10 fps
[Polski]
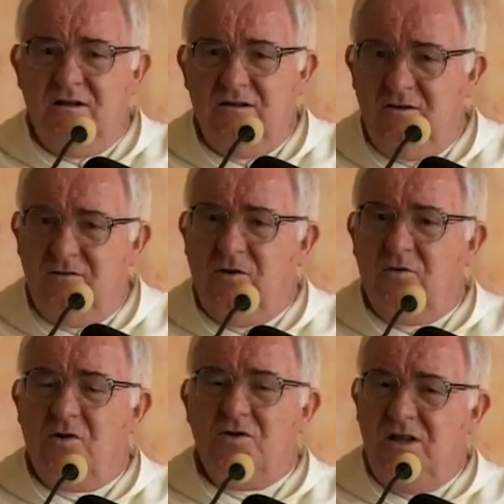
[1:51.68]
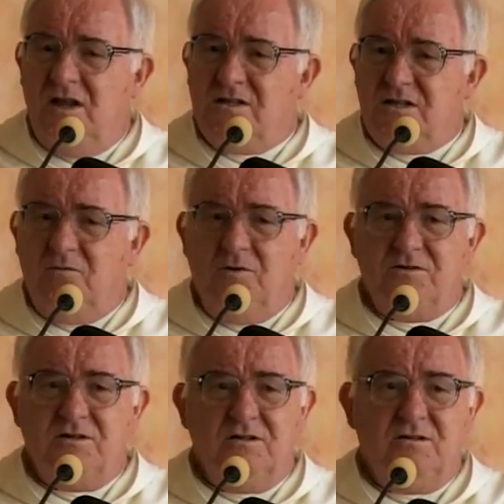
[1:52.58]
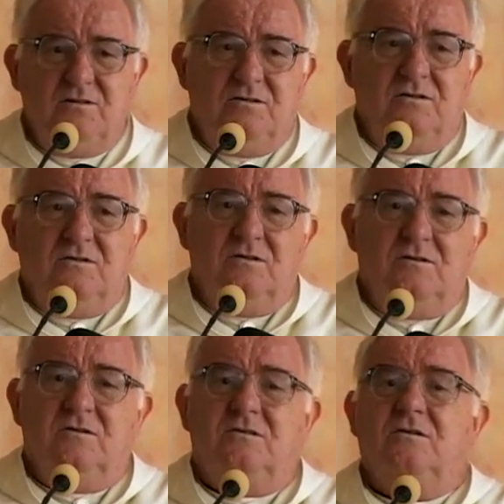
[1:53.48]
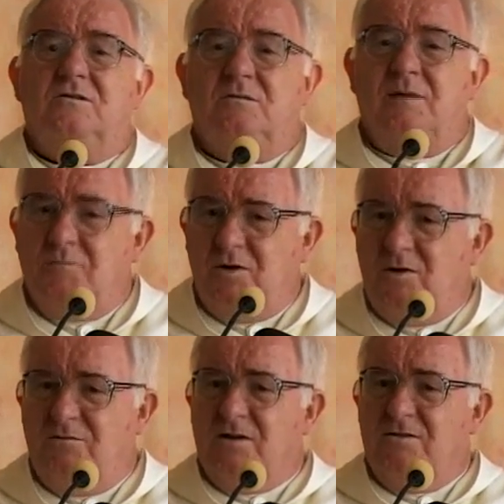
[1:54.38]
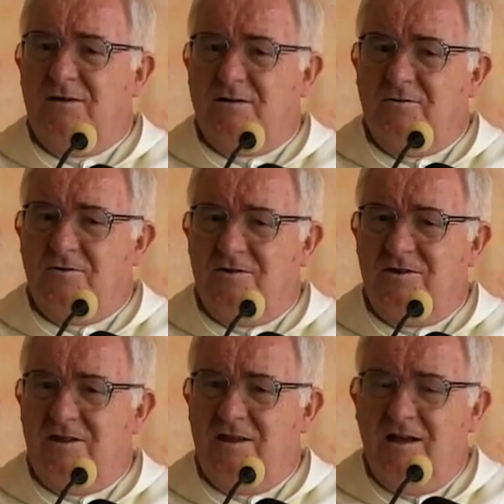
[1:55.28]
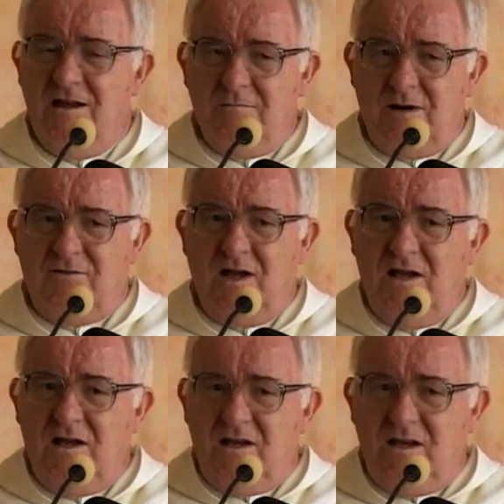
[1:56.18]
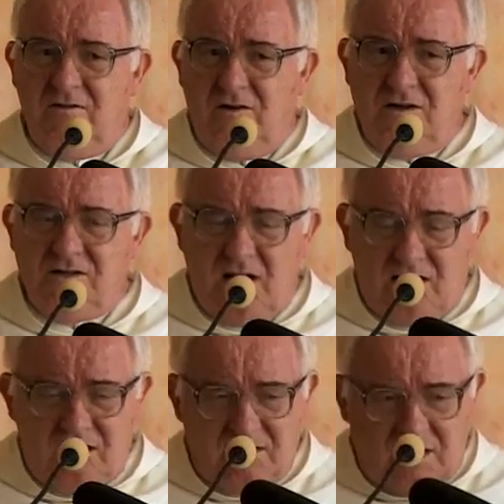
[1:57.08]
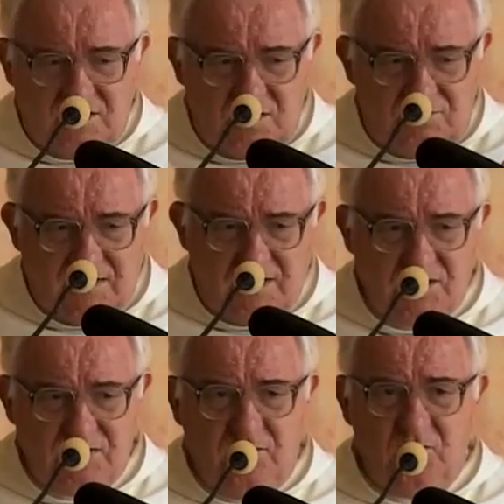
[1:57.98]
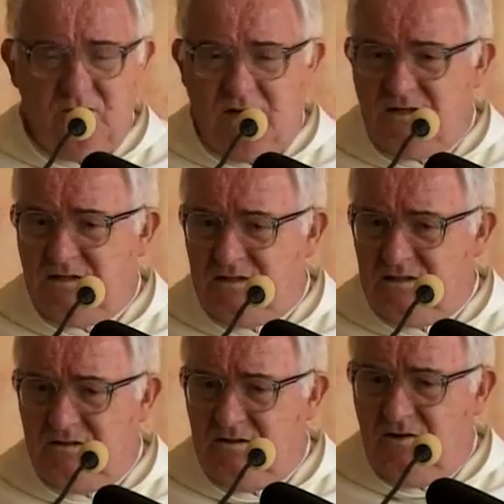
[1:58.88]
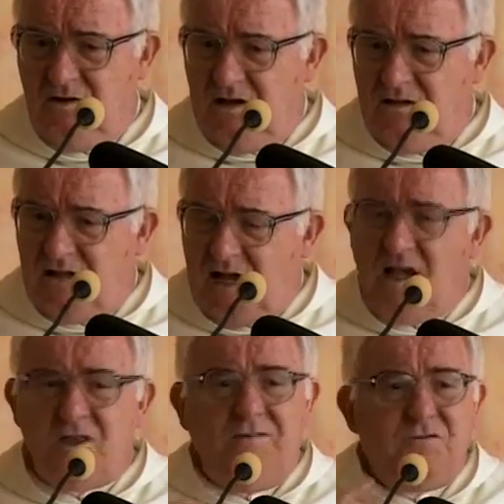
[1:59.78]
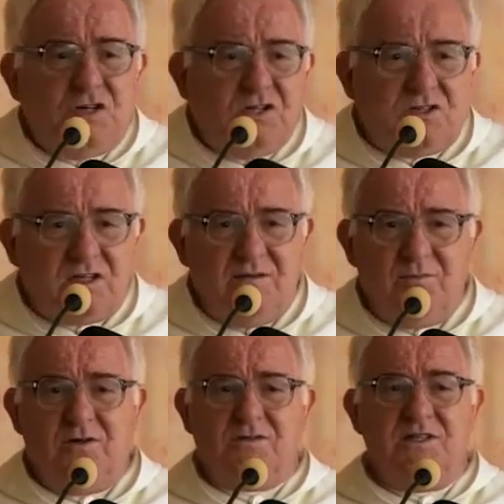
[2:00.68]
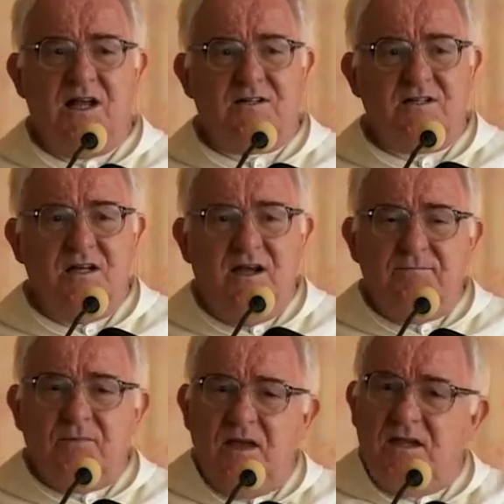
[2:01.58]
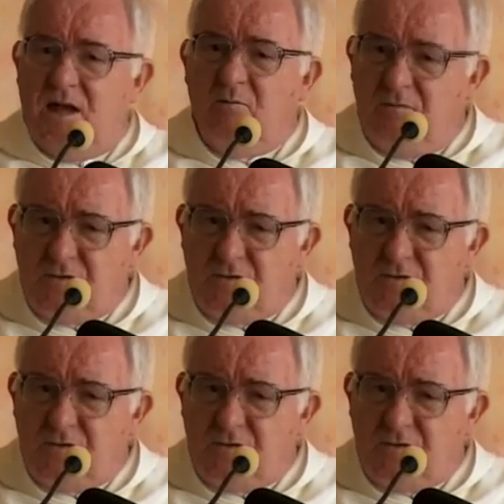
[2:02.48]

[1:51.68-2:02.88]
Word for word: e, nową rodzinę założy, to, to, to, to, to, to mam dochować wierności. Prawda? I to jest takie na te świadectwo, które no, dajecie wszystkim, to znaczy i temu